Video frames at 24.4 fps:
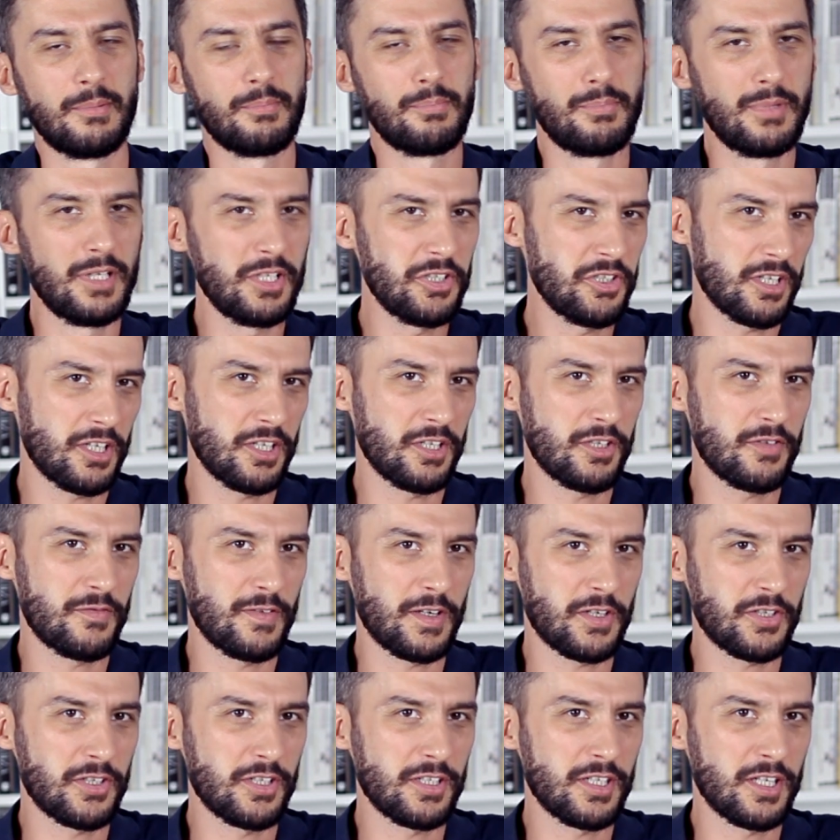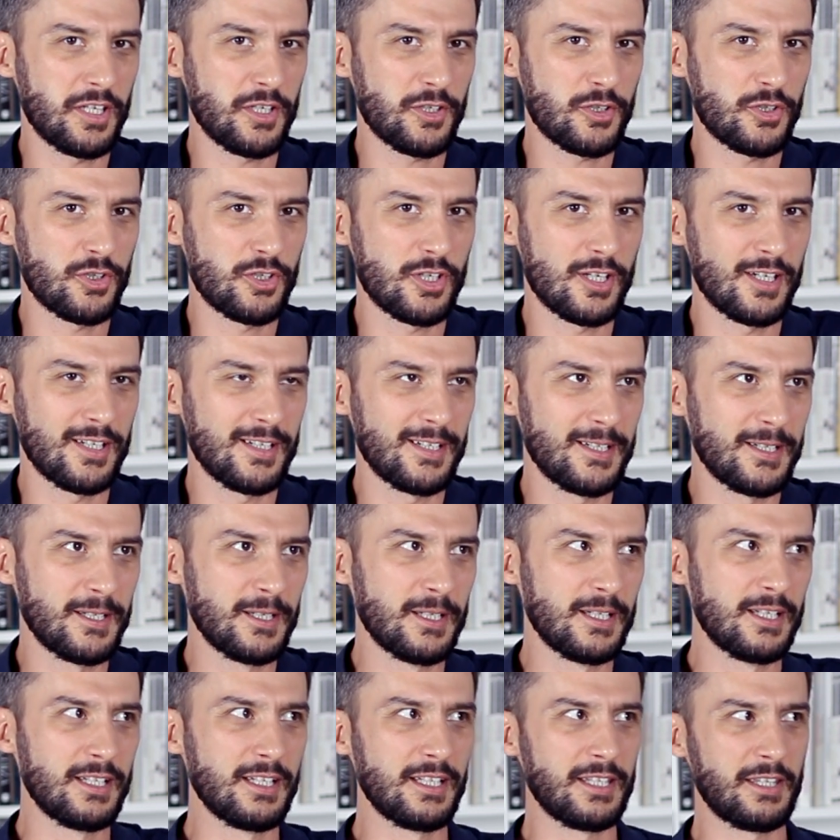Mieliście kiedyś wrażenie, że
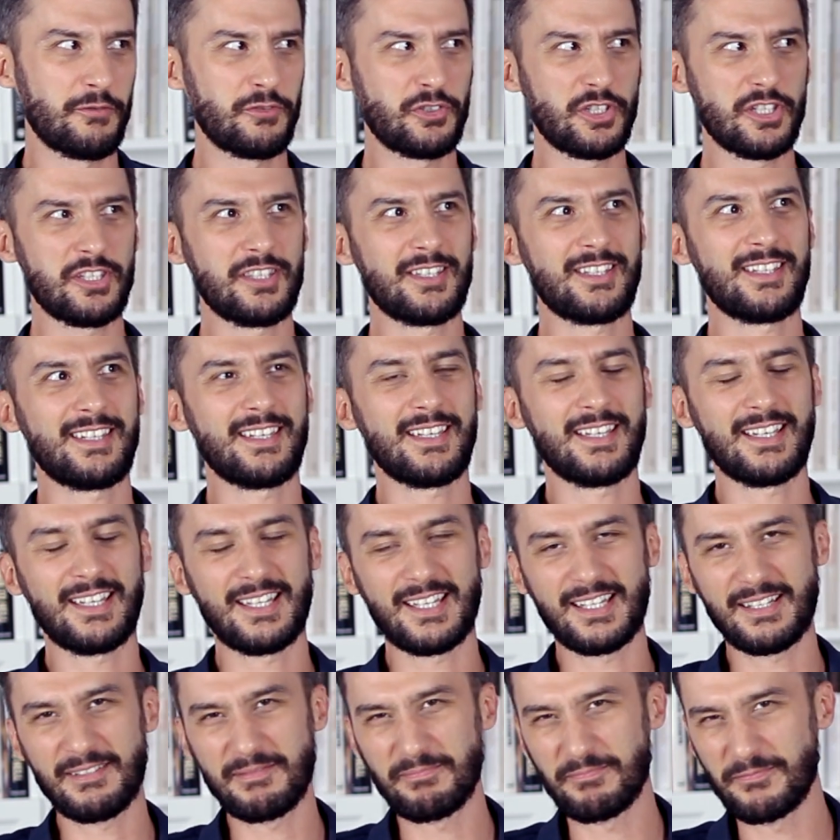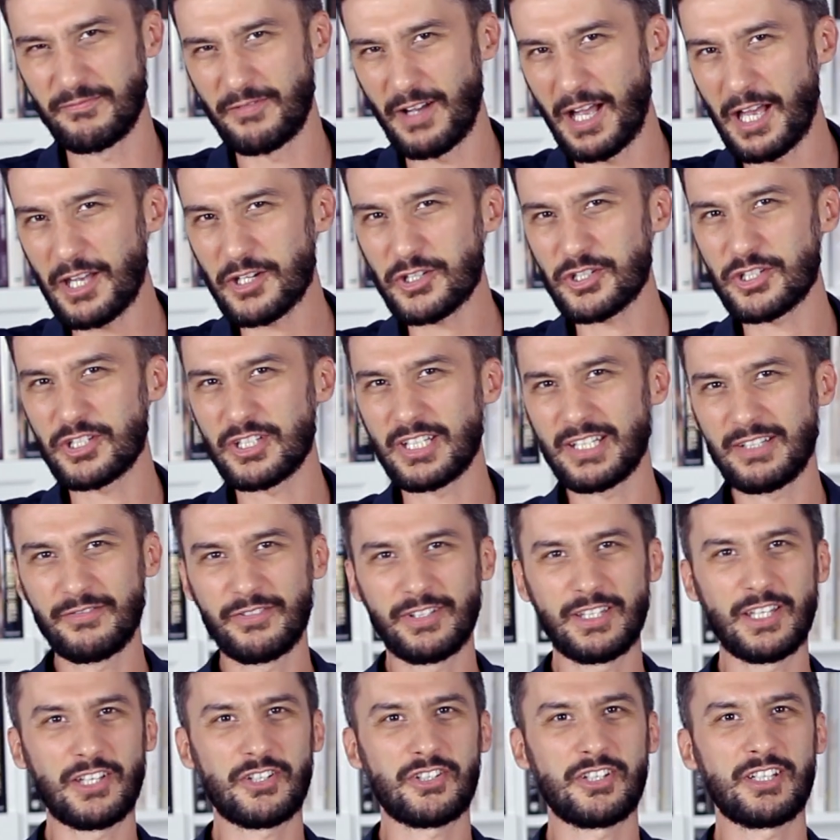te wszystkie ważne
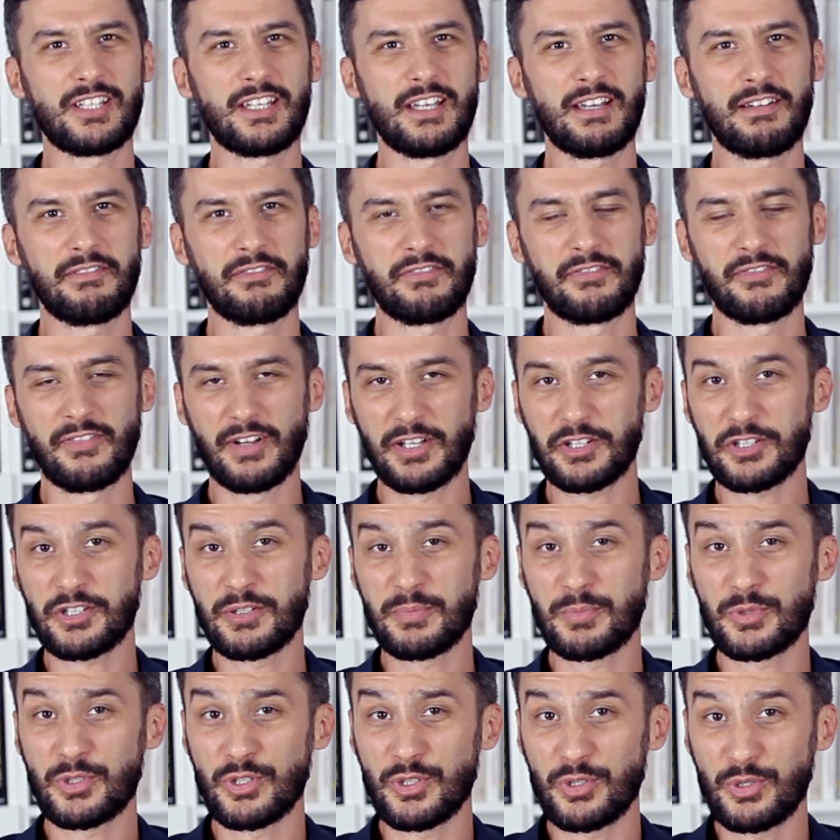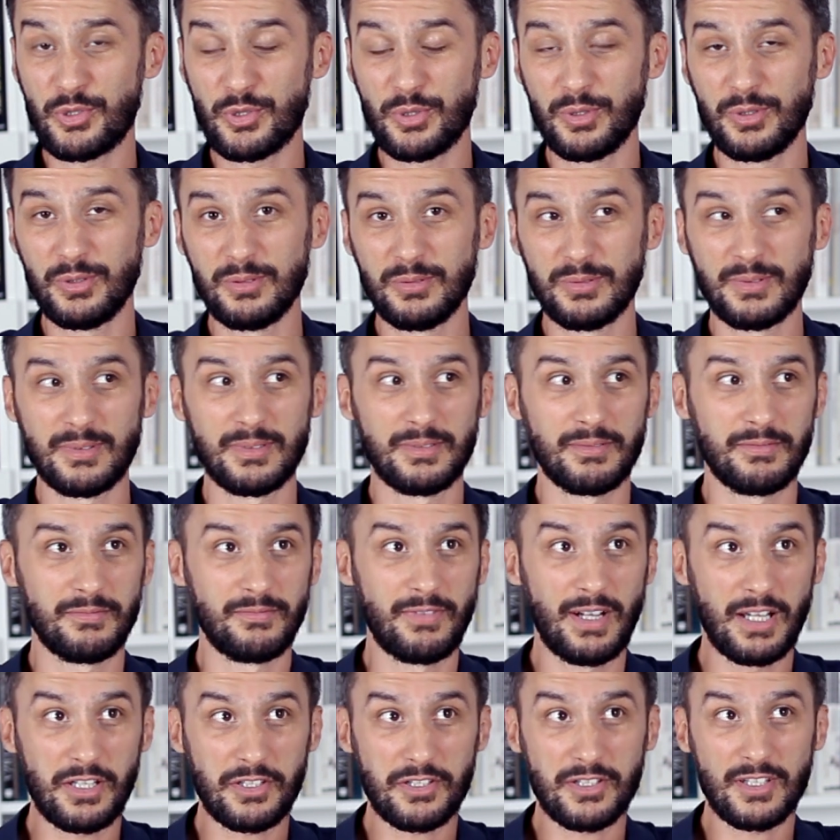wydarzenia w waszym życiu,
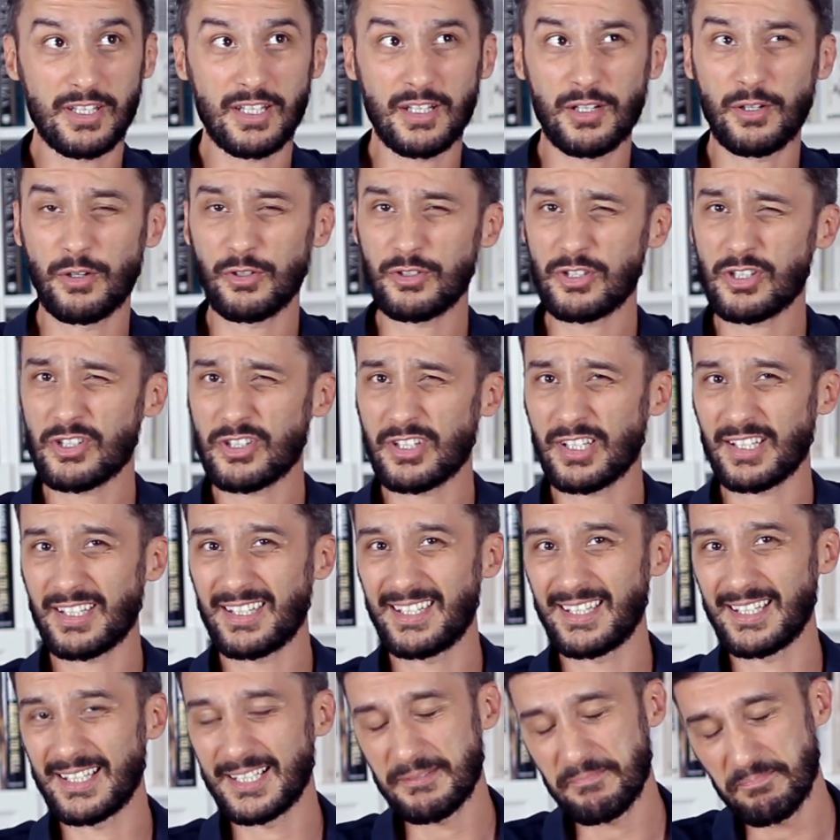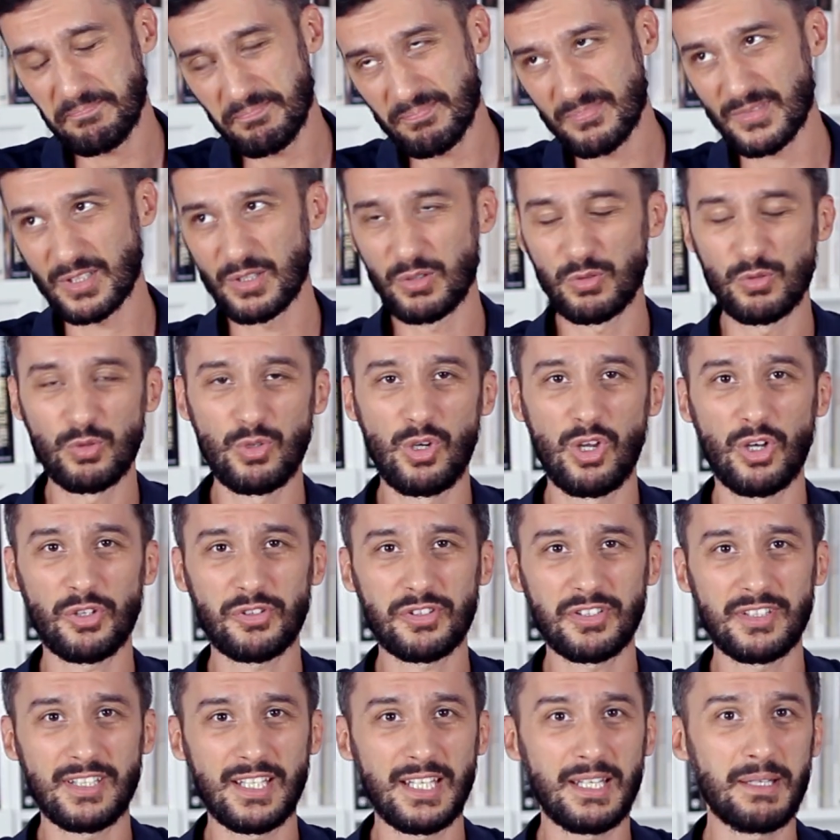ważne, chociaż takie
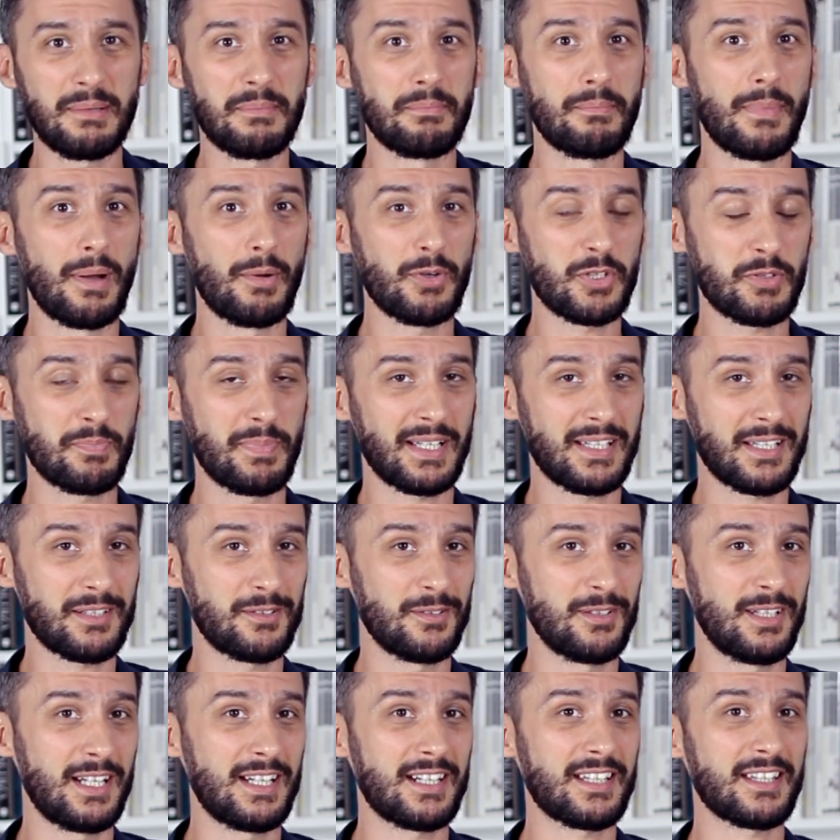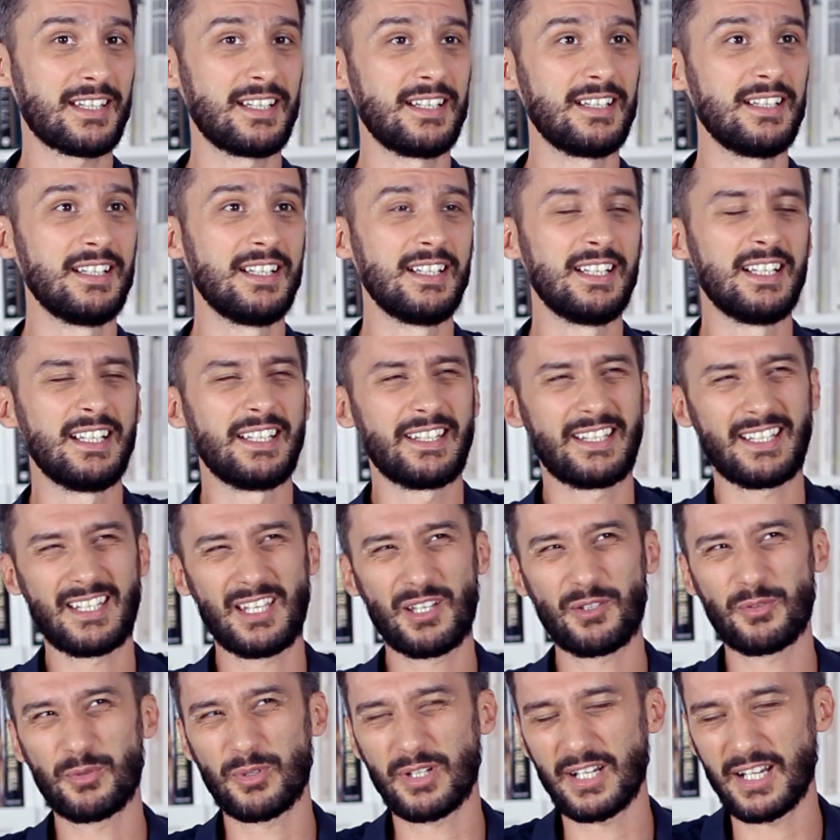ulotne, mało spektakularne,
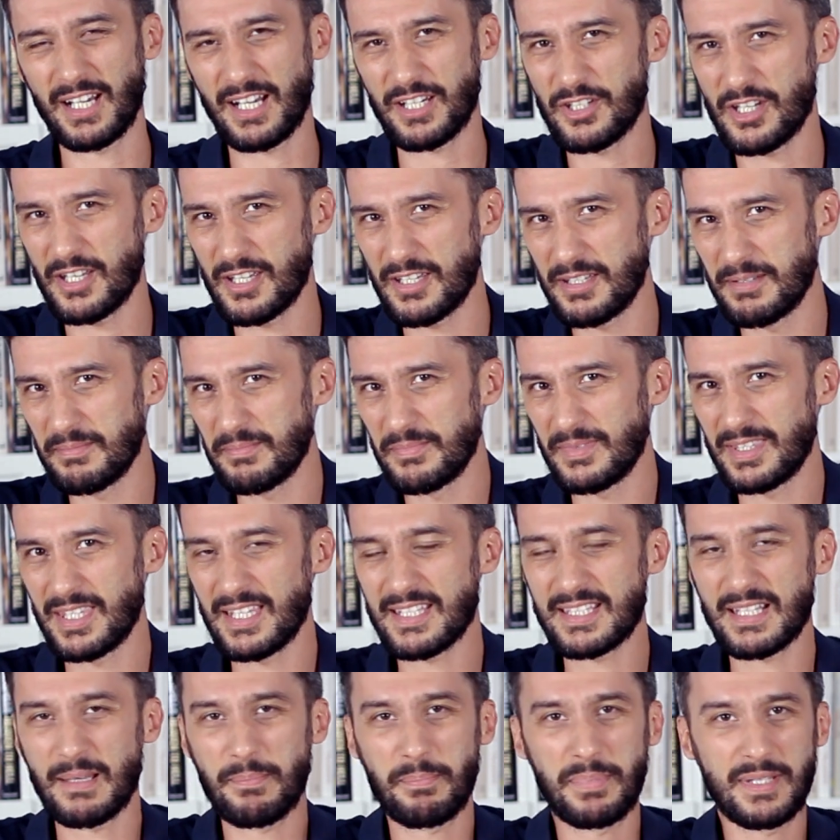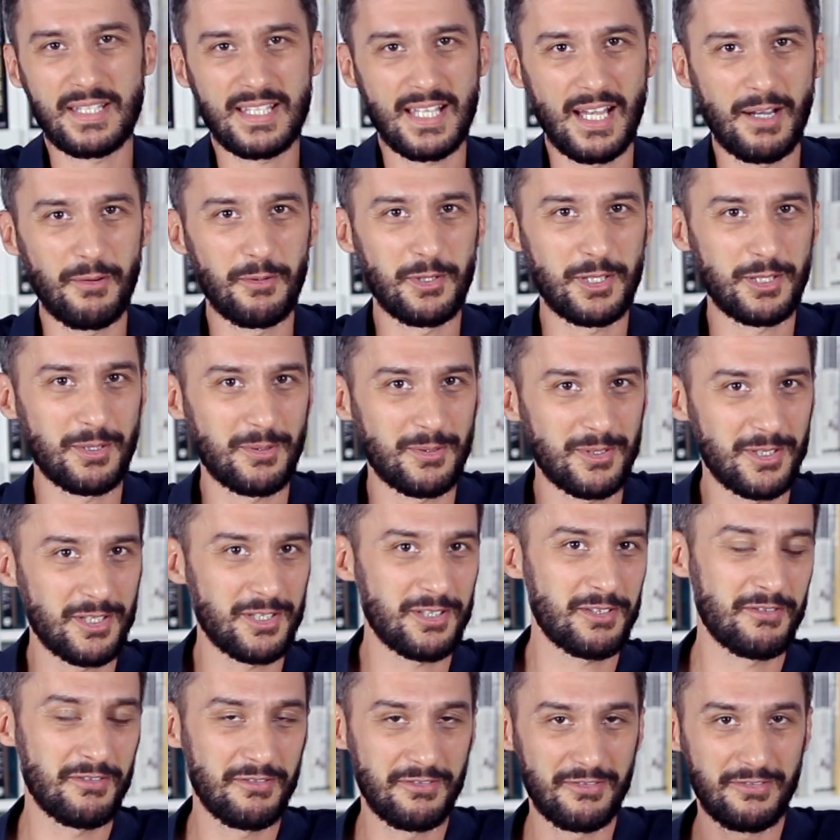takie, które raczej nie zapisały się
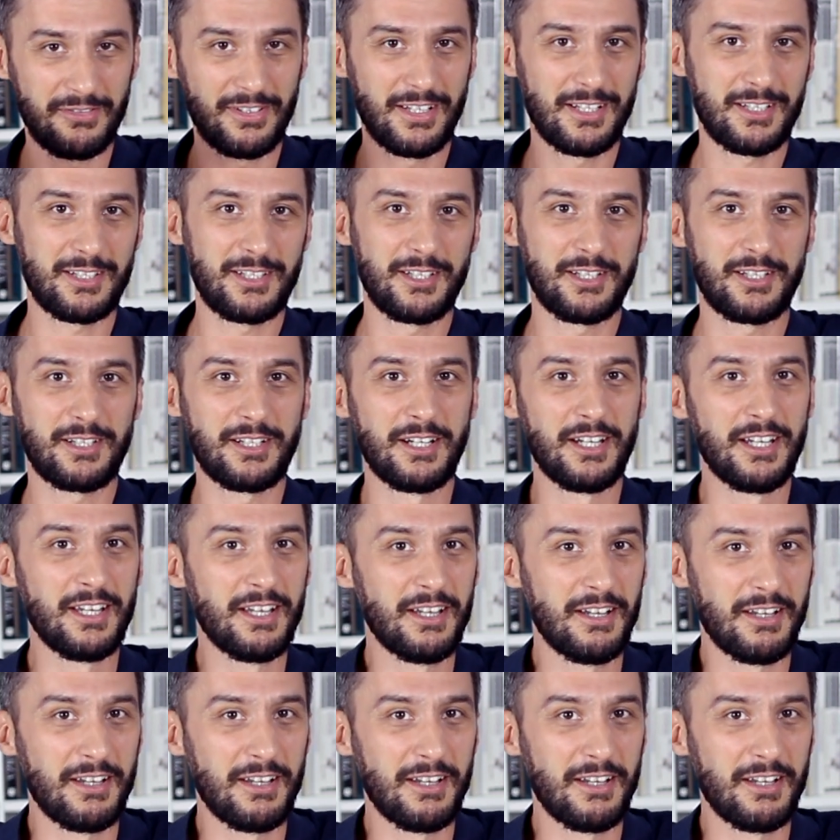gdzieś w wielkich,